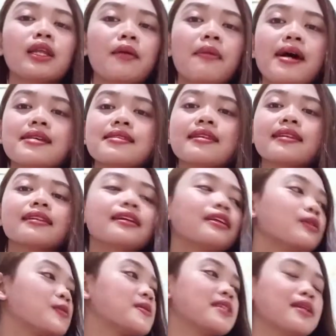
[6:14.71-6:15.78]
Nabasag na
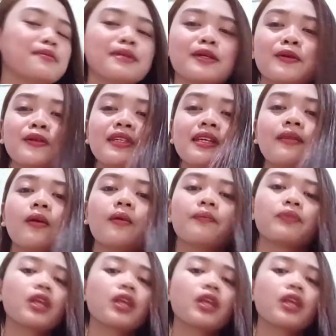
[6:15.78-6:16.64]
rin yung salamin ko dito.